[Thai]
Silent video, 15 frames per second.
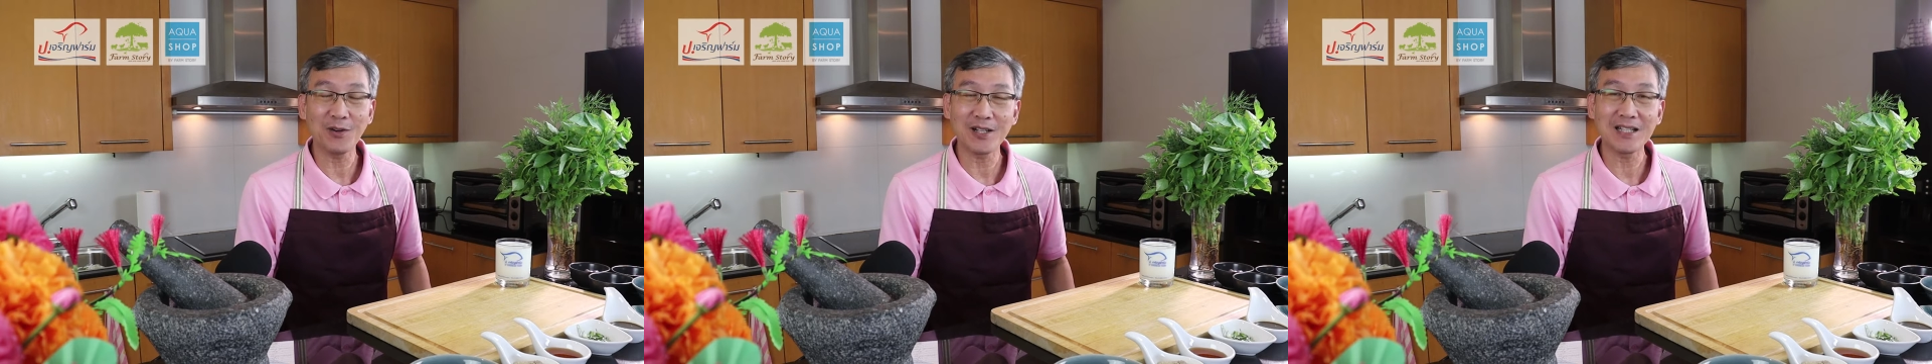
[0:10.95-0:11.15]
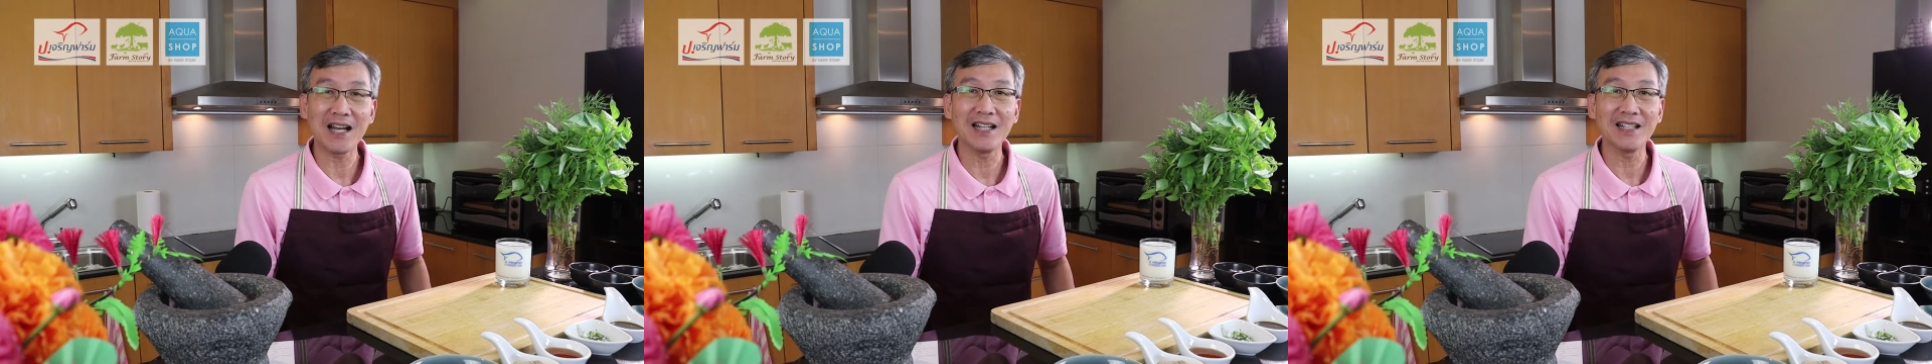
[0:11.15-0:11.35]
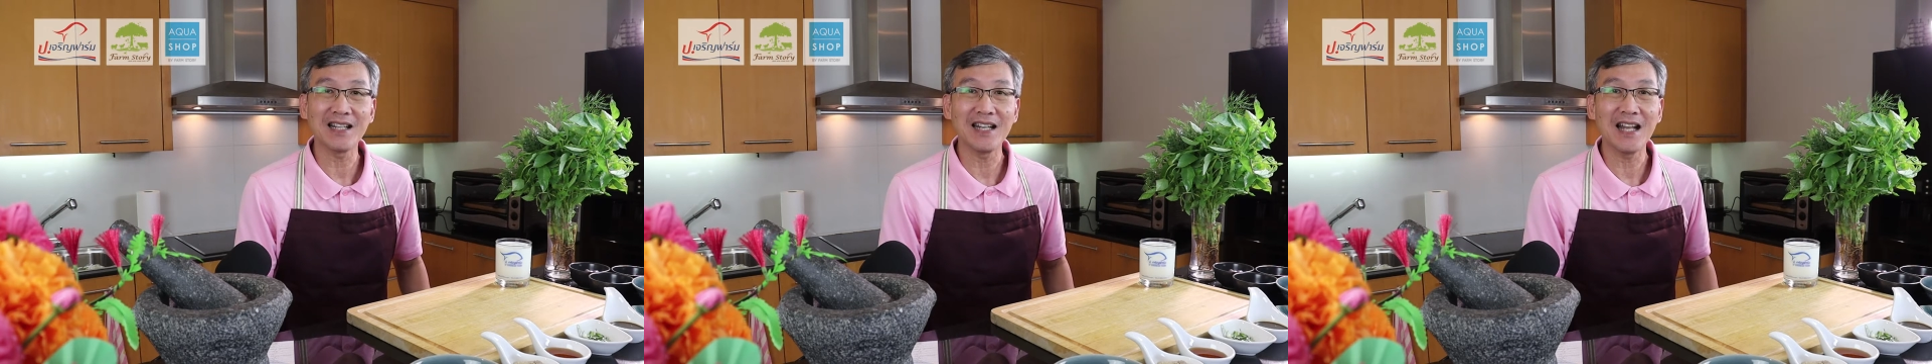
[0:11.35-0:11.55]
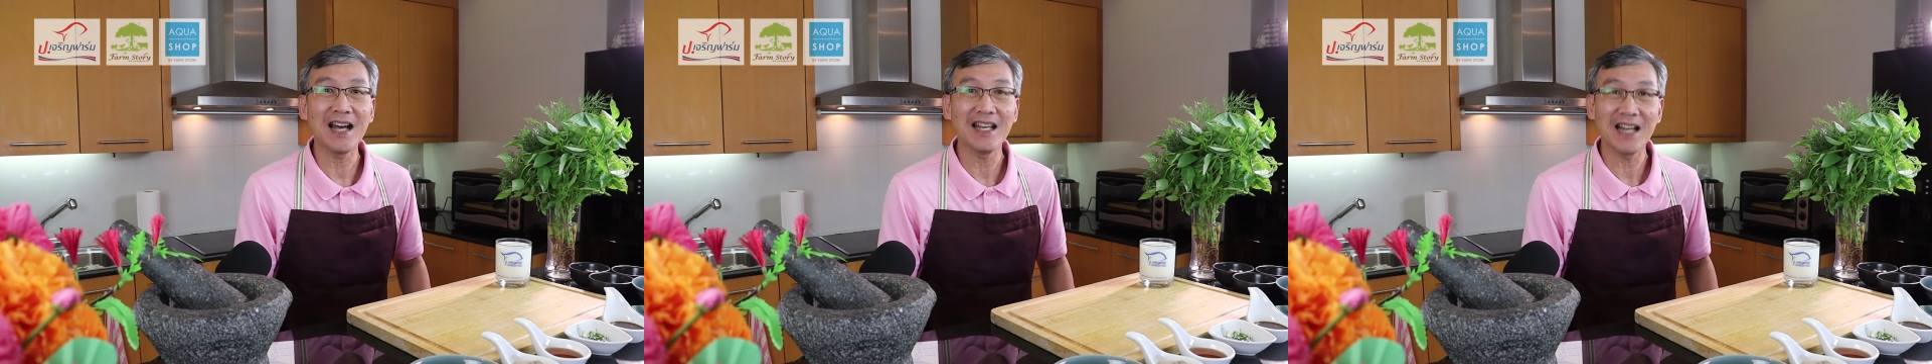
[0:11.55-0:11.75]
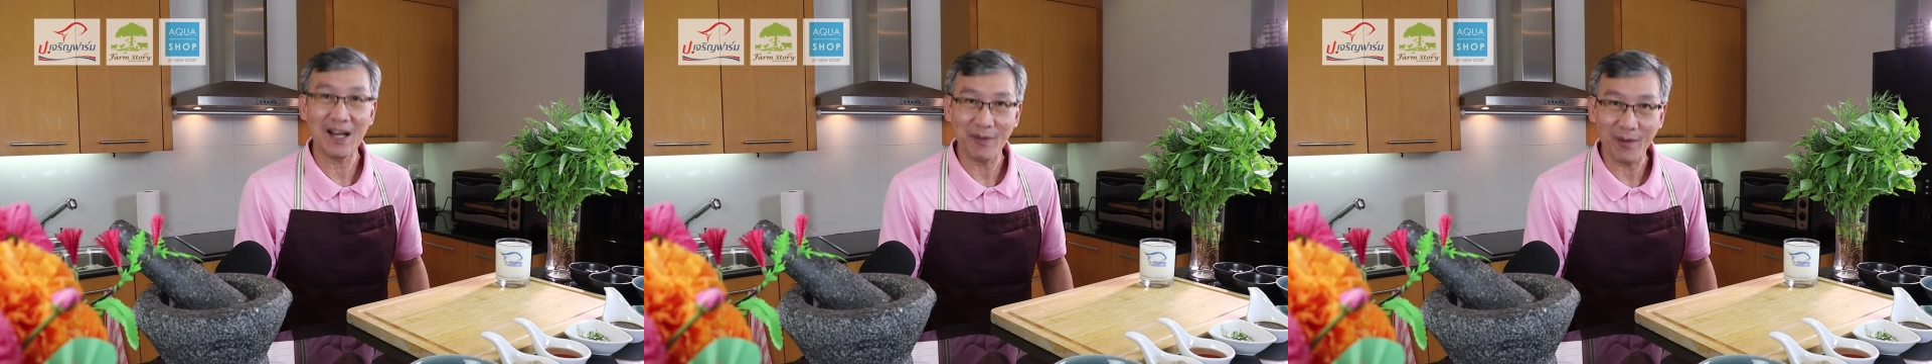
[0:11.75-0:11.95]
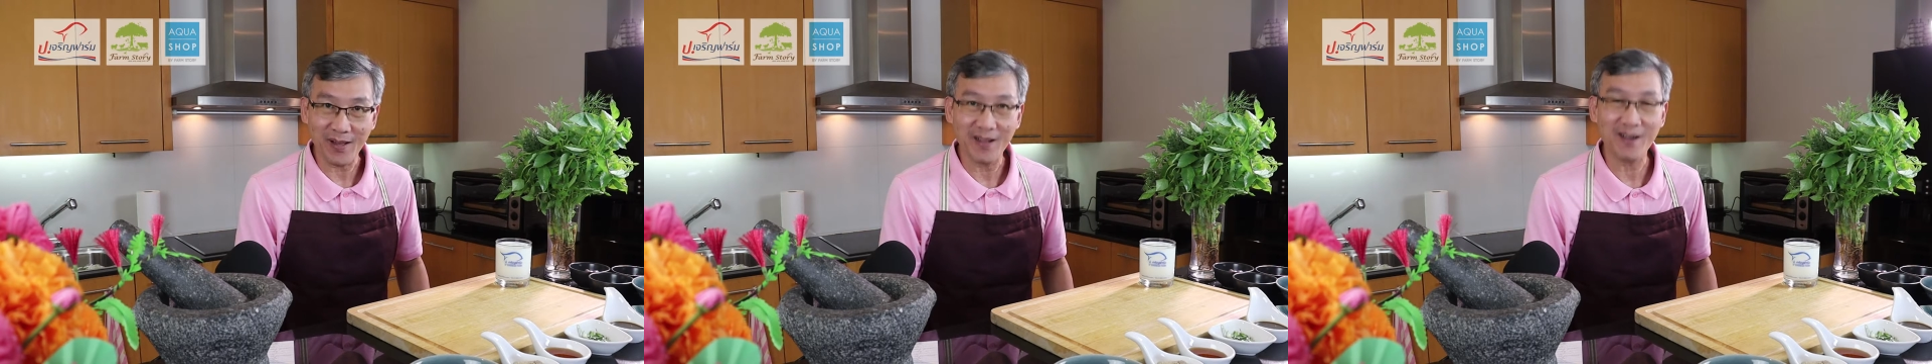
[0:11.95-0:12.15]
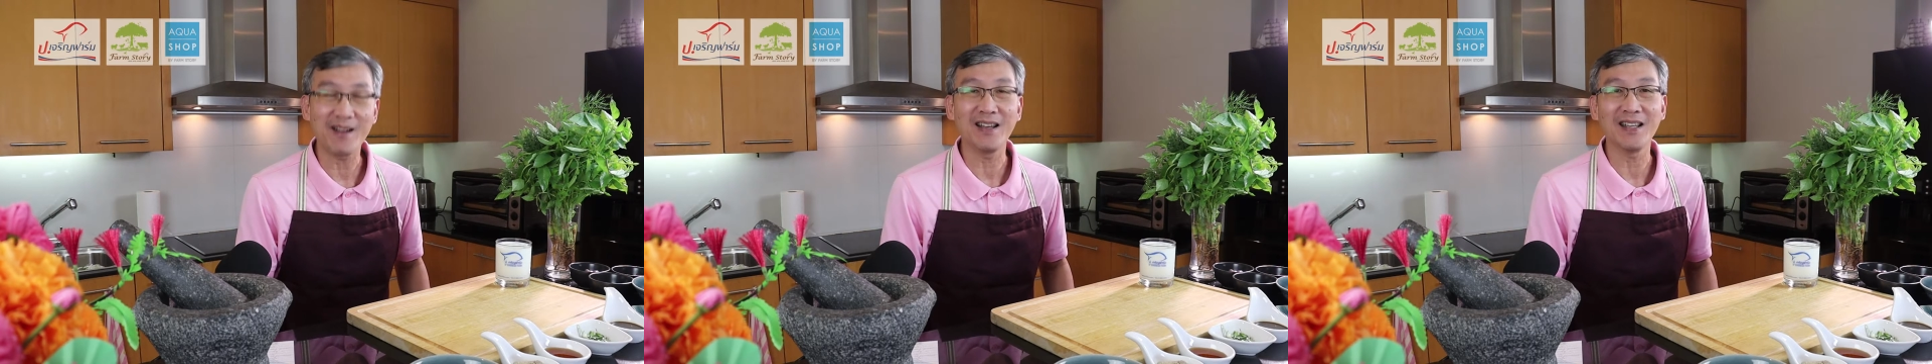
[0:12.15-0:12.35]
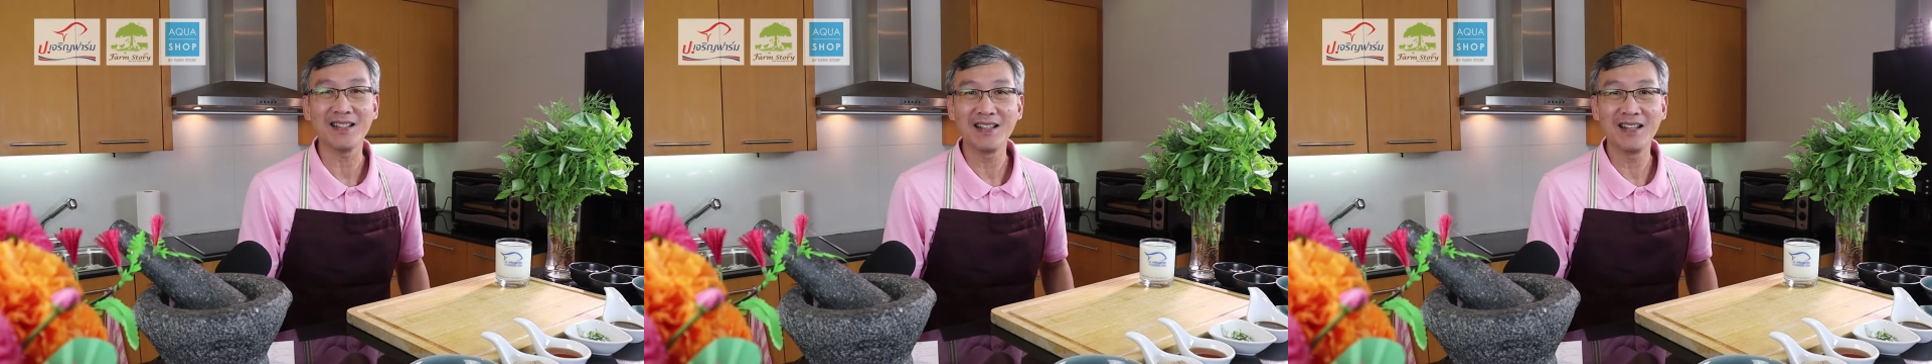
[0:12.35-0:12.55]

ก็ทานกันได้อร่อยอร่อย